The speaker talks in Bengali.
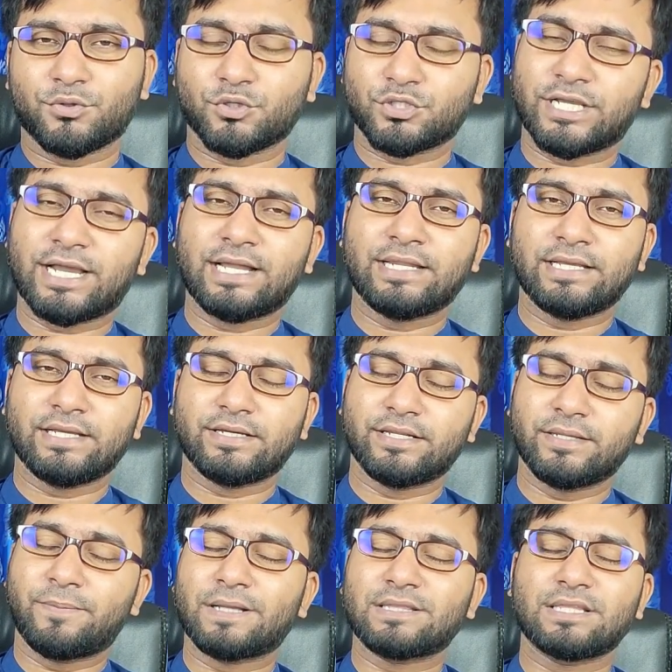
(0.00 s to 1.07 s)
তো সেখানে
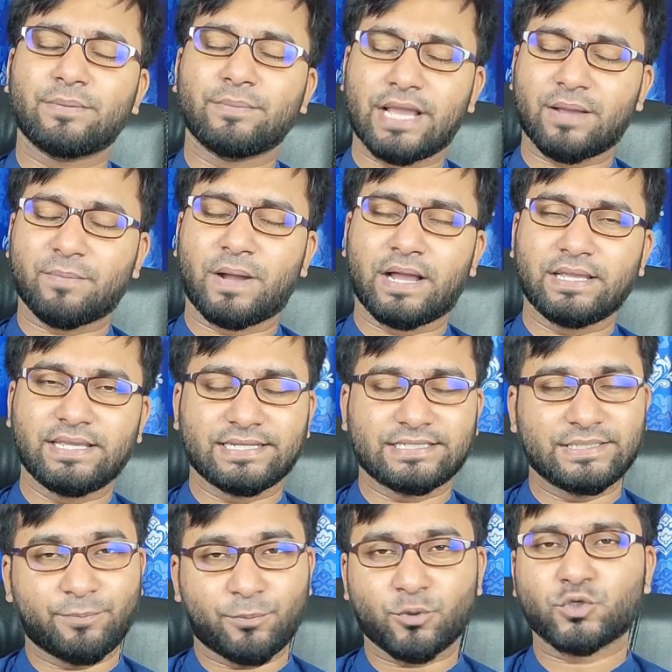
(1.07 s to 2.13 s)
রিফাত নামে এক ভাই
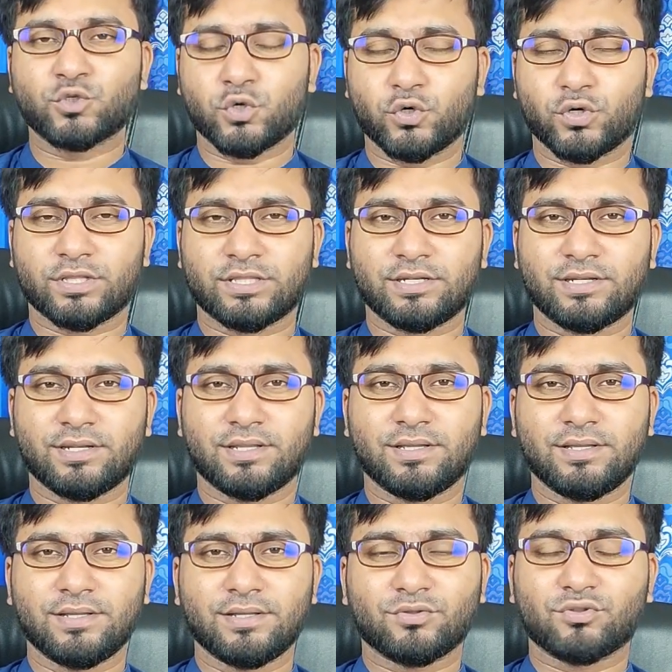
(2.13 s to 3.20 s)
একটি প্রশ্ন করেছেন
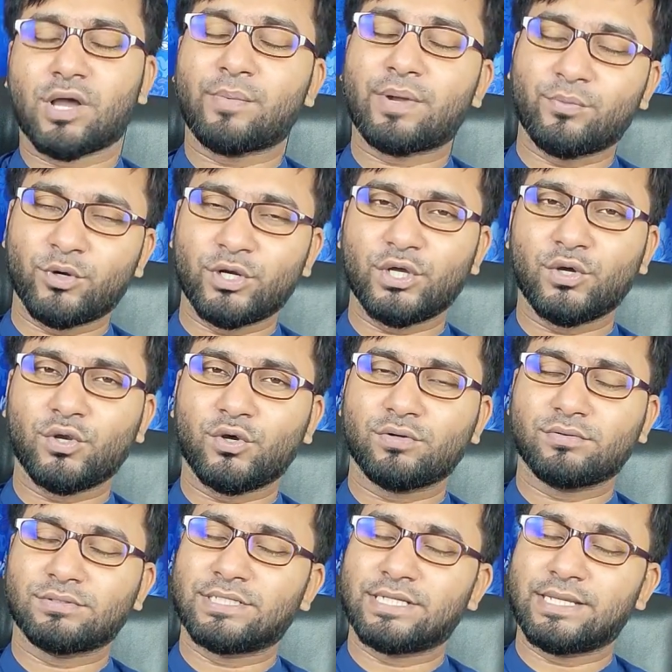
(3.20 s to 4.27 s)
তো আমার মনে হলো
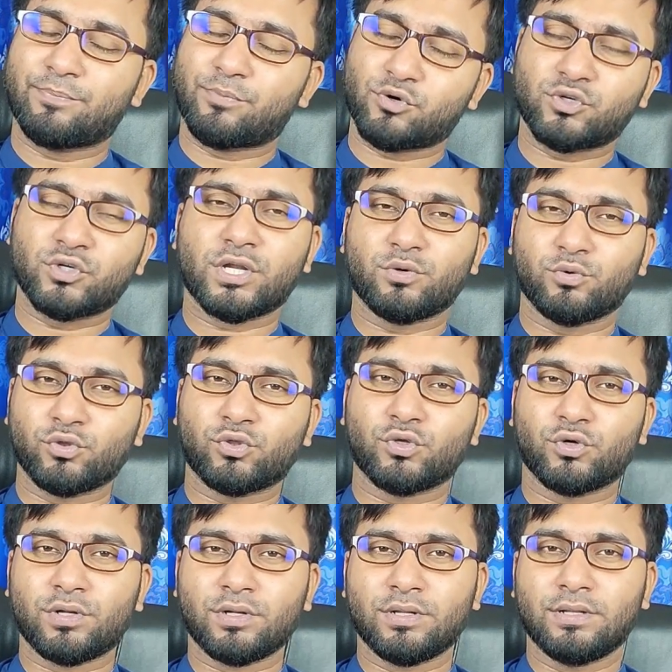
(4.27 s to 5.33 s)
যে এই প্রশ্নটার
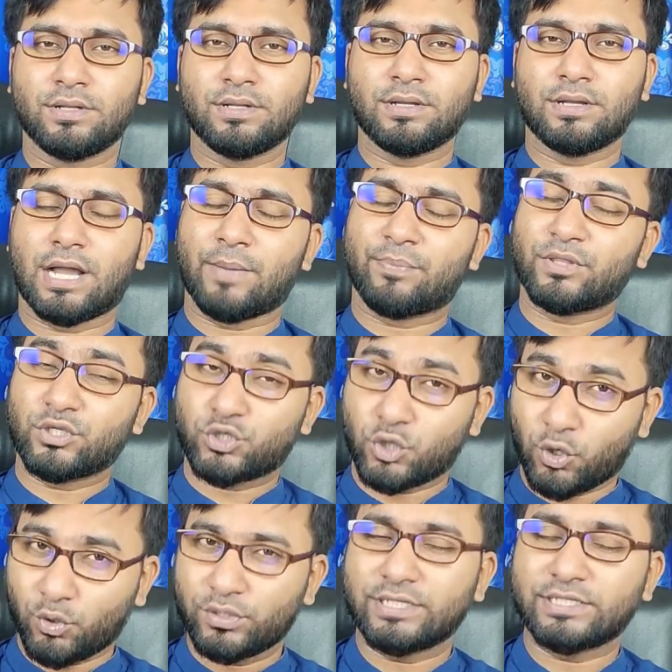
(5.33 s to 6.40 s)
উত্তর আপনাদের
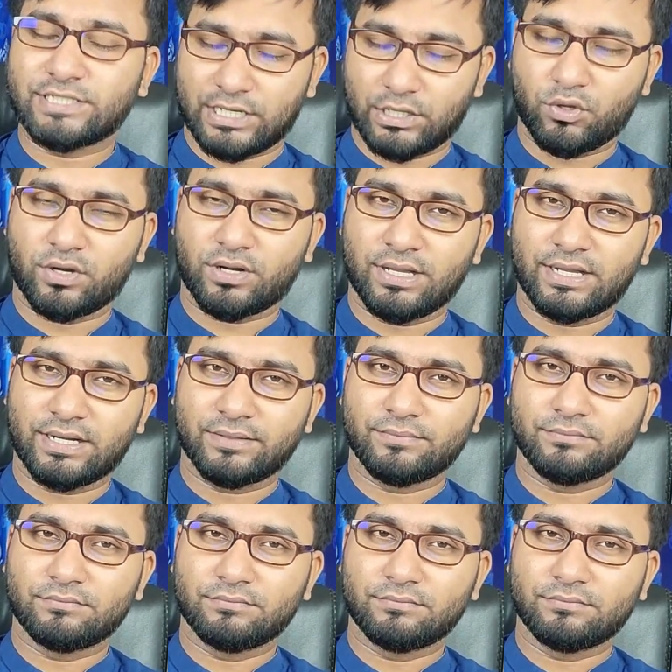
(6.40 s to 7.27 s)
সকলেরই জানা দরকার